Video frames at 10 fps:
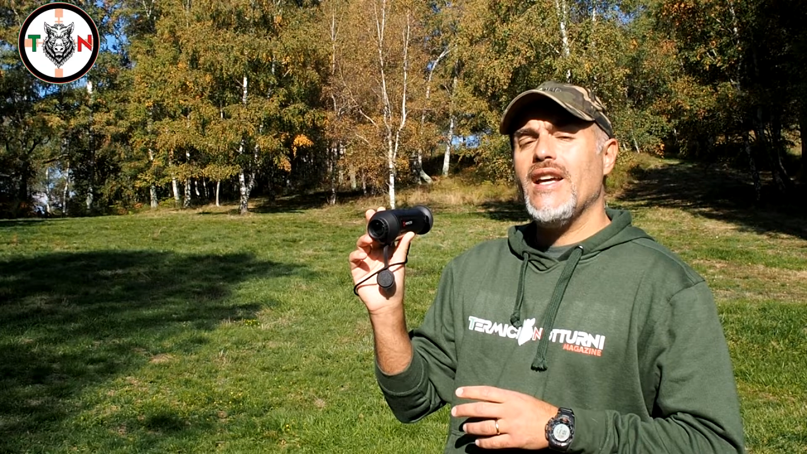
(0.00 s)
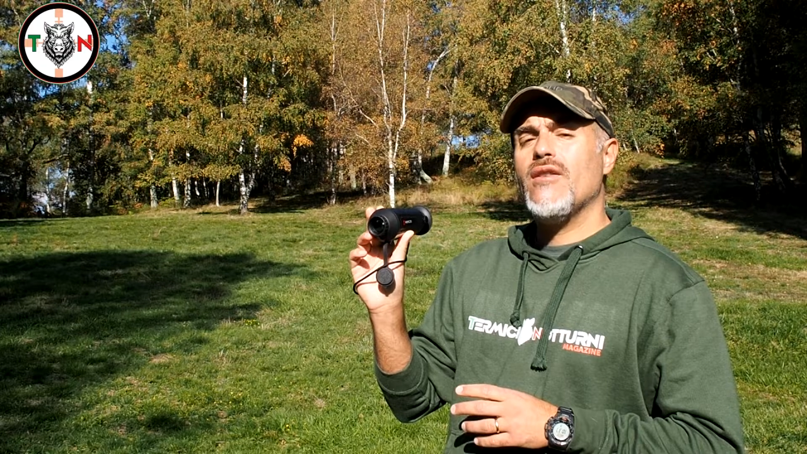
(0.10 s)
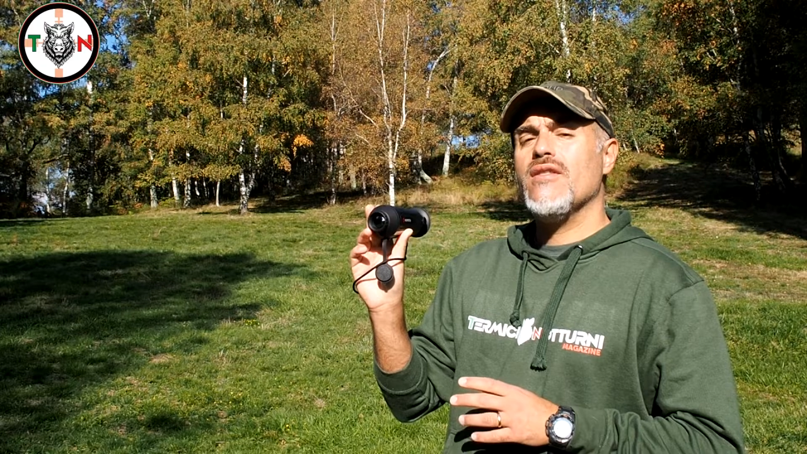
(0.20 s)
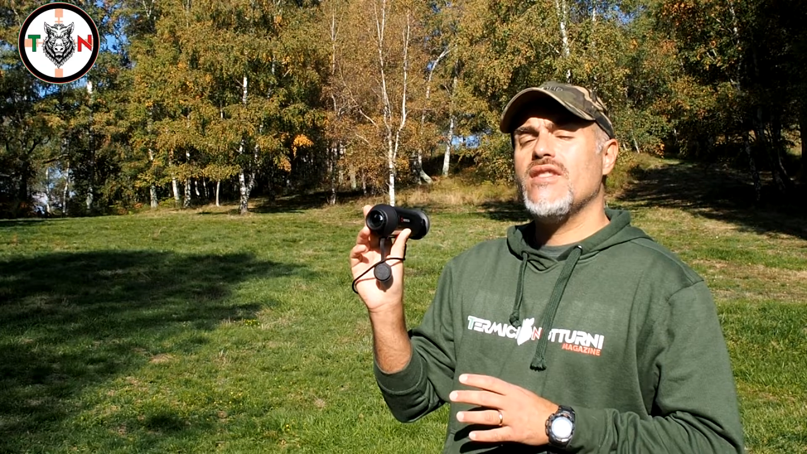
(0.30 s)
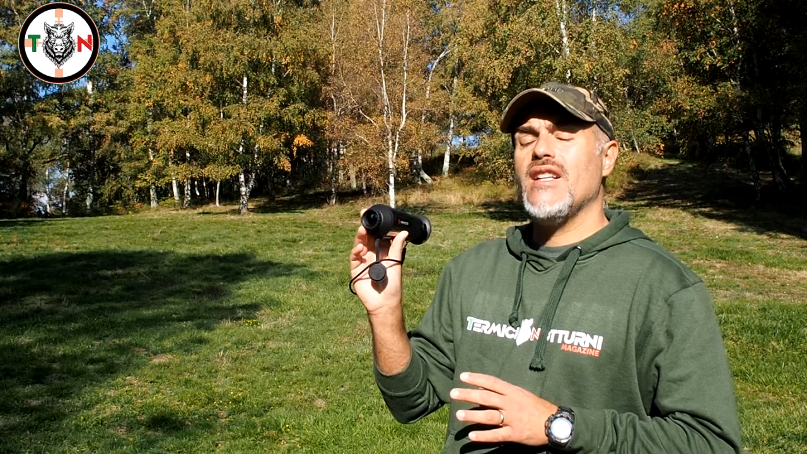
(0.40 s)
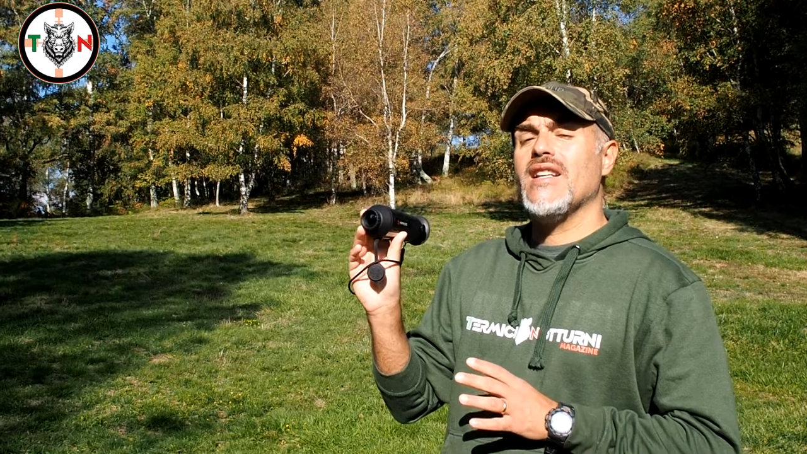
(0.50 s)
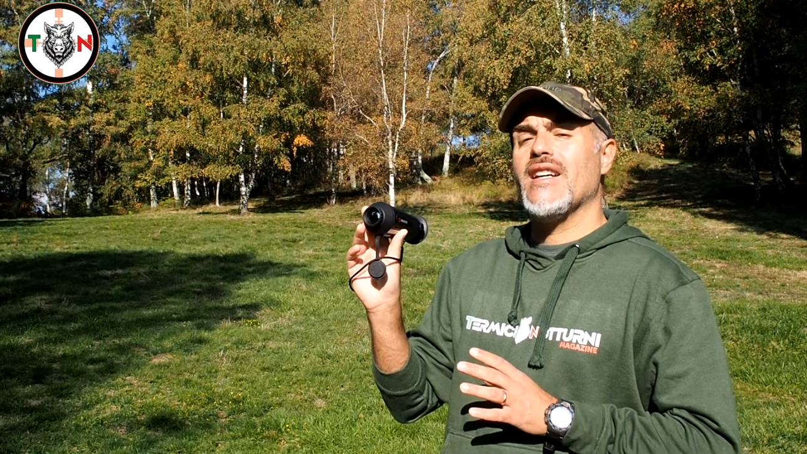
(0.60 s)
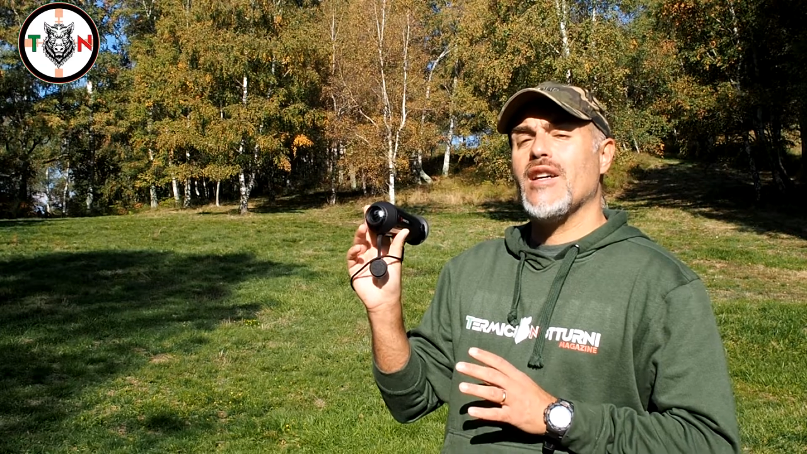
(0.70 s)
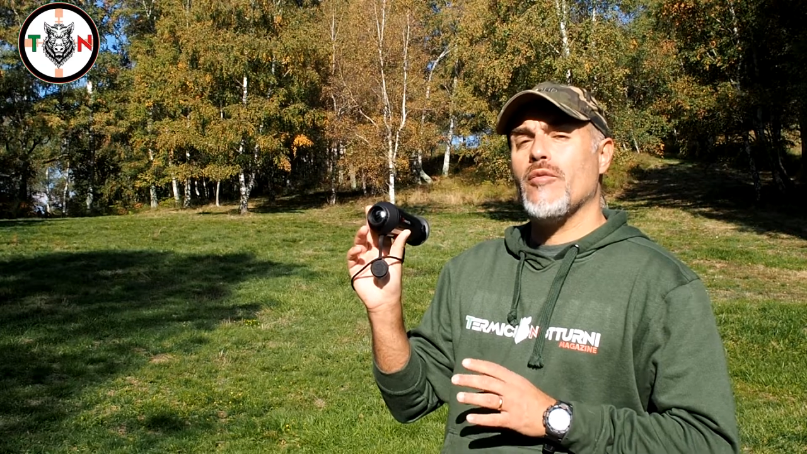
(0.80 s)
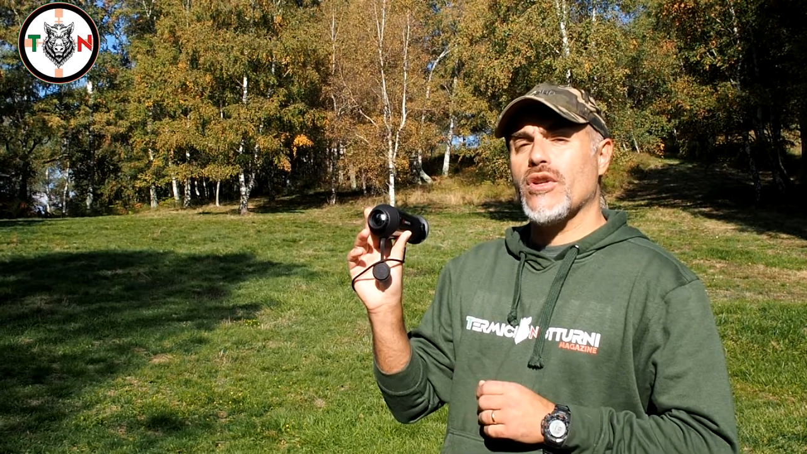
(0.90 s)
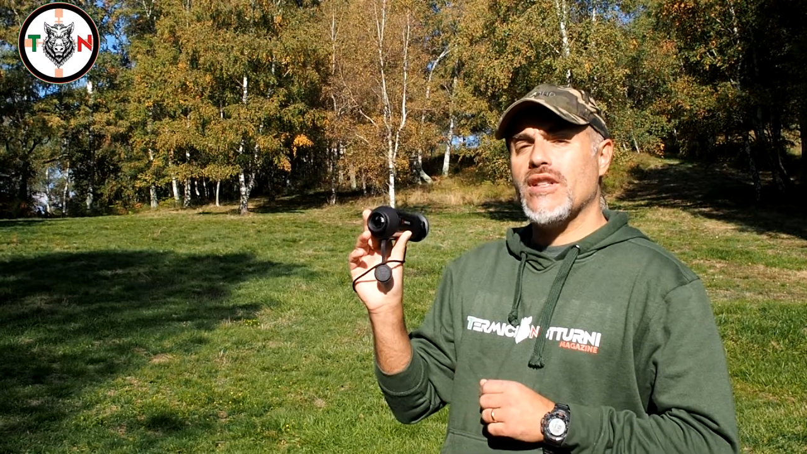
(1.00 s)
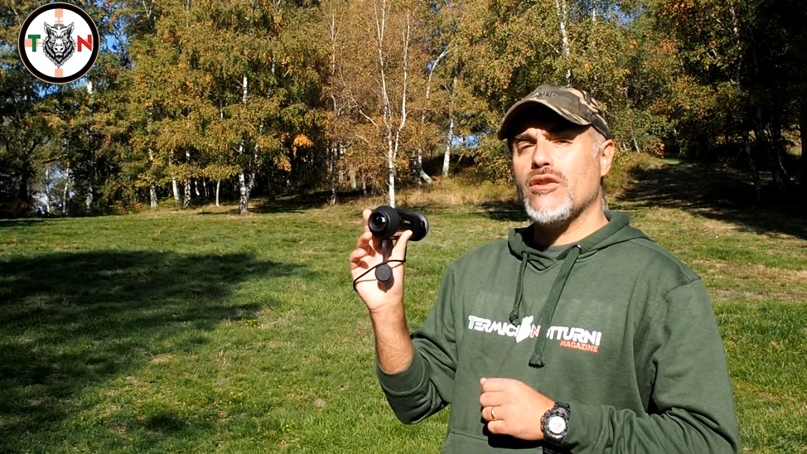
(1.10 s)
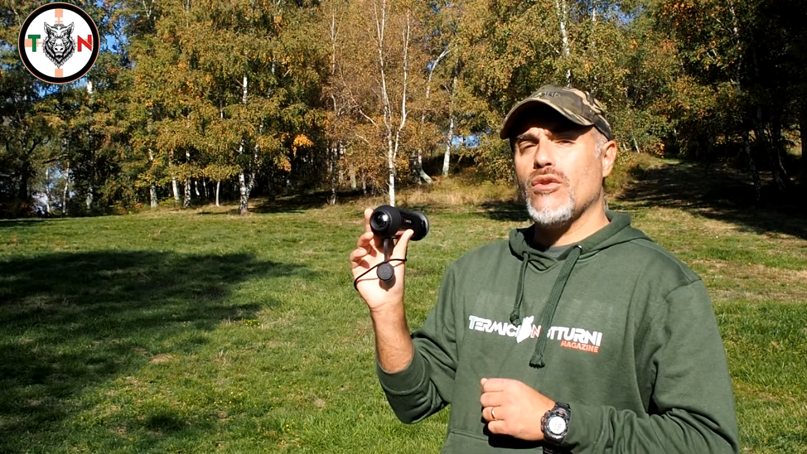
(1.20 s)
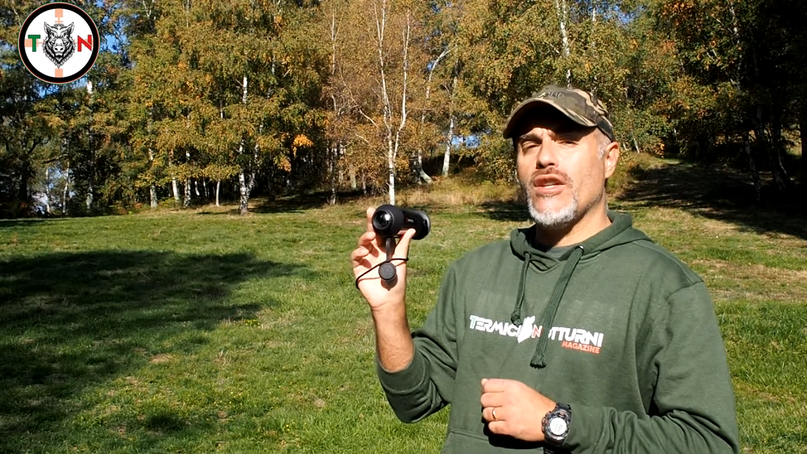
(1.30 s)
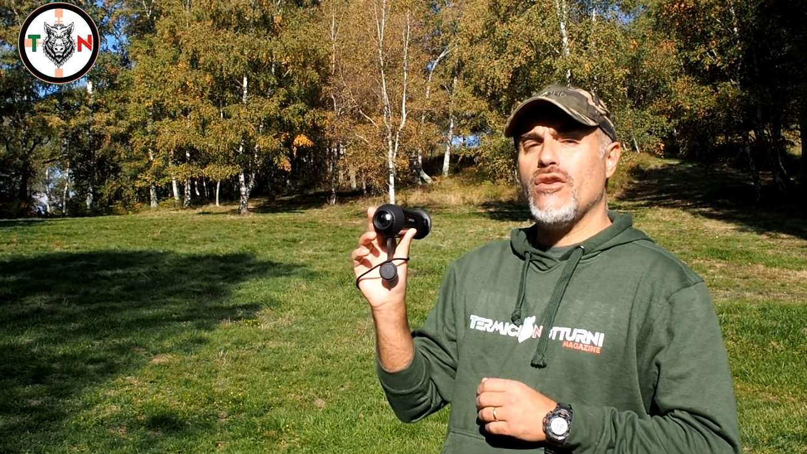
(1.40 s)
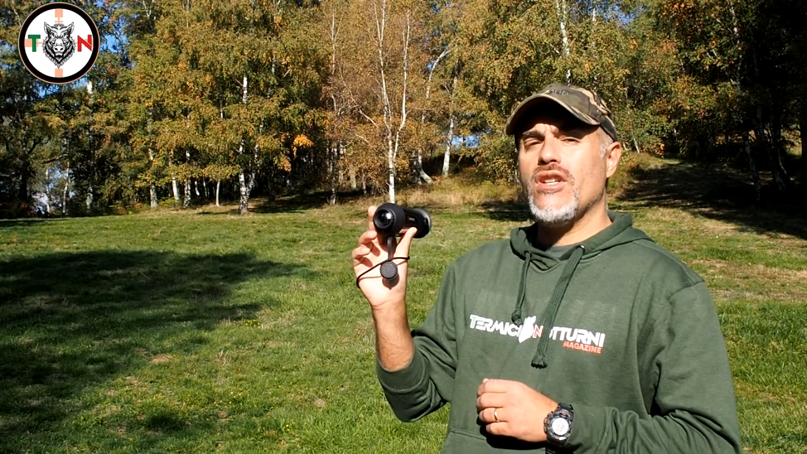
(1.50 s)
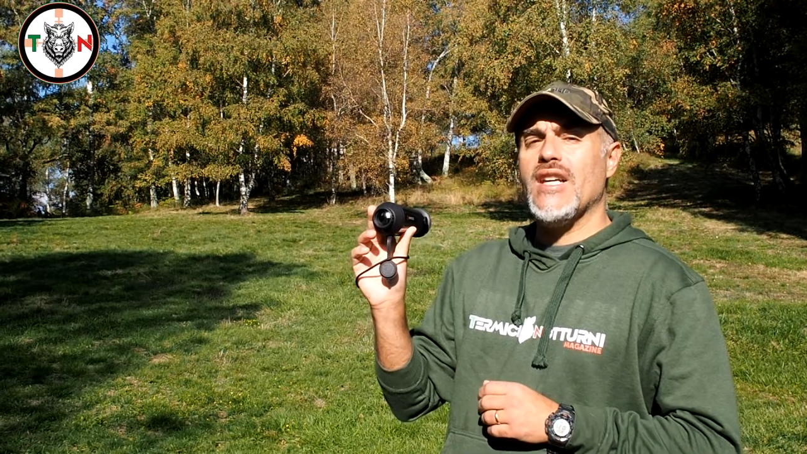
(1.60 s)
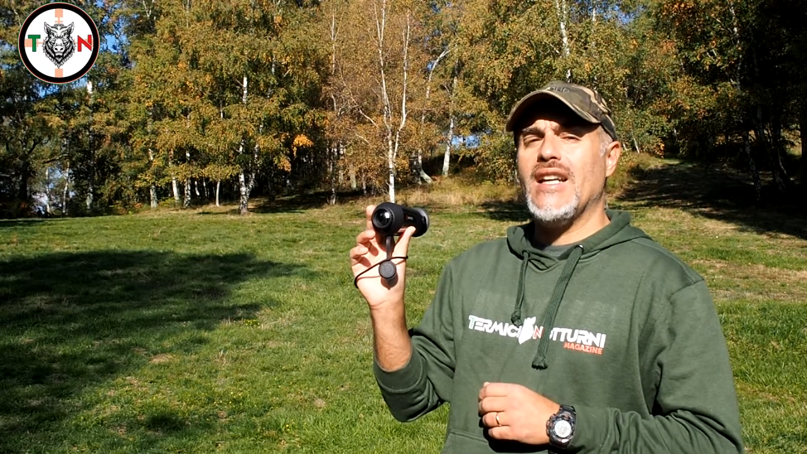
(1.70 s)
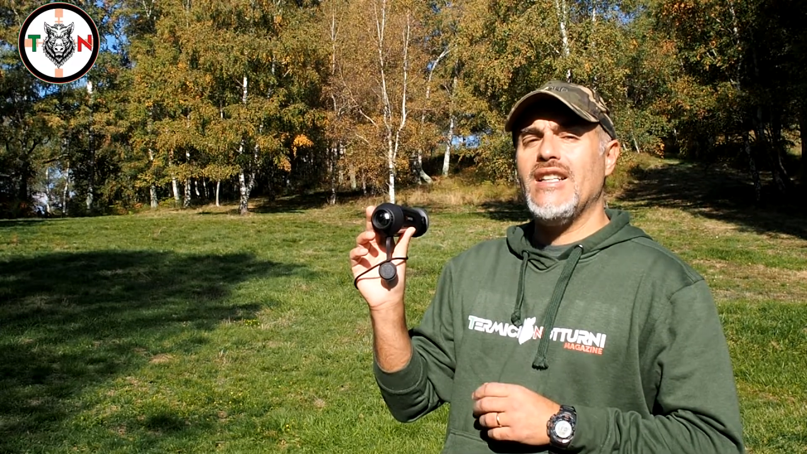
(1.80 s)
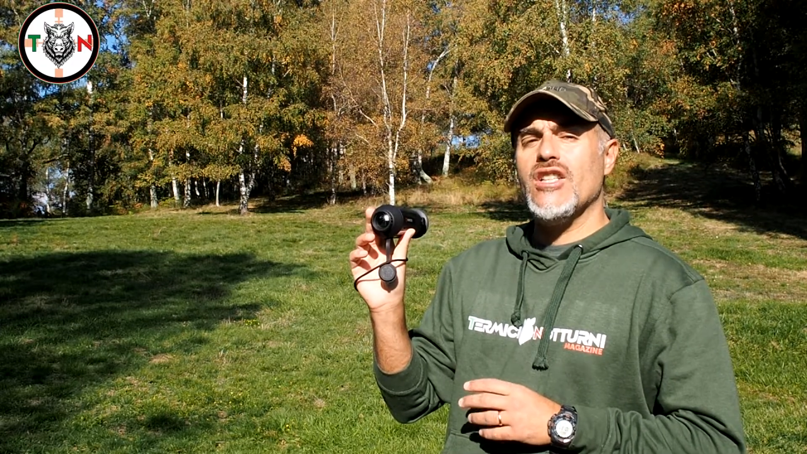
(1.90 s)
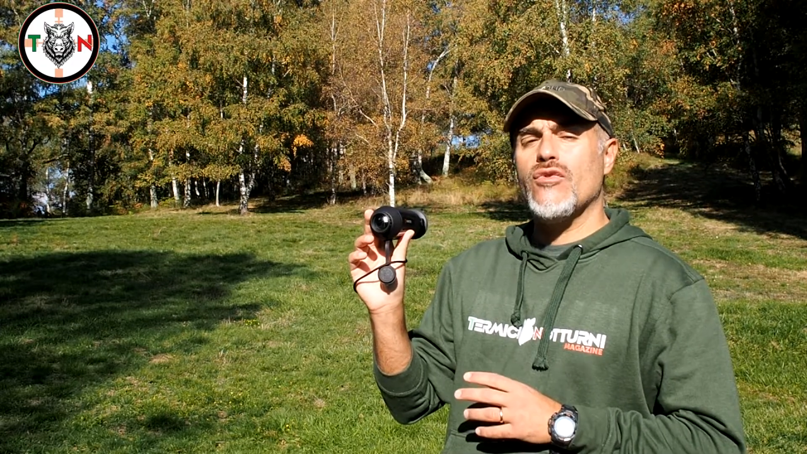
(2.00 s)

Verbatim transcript: consente anche ai portatori di occhiali di